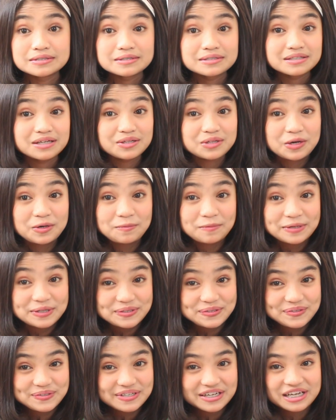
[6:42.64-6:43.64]
Dan
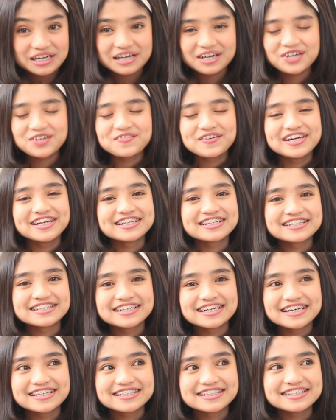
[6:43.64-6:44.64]
komen juga, aku pengen
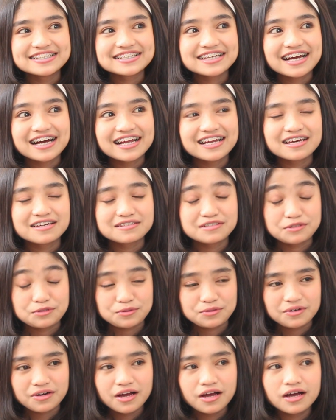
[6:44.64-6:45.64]
ingat kalian
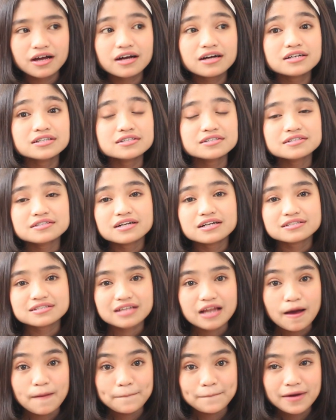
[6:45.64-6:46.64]
itu
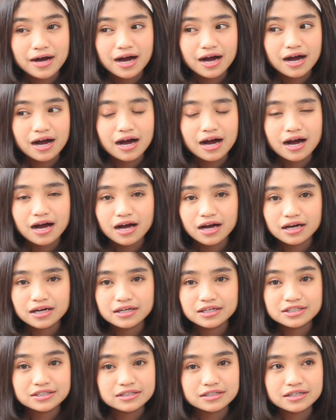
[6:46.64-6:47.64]
selama
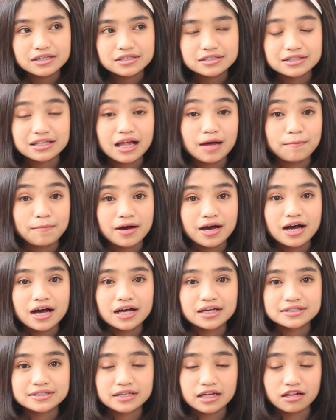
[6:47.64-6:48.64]

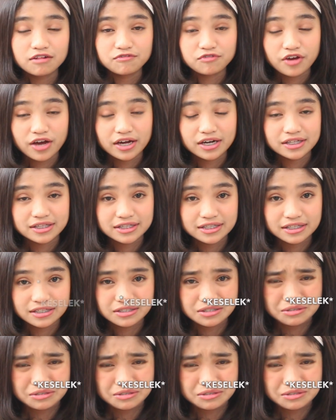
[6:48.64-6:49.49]
selama self quarantine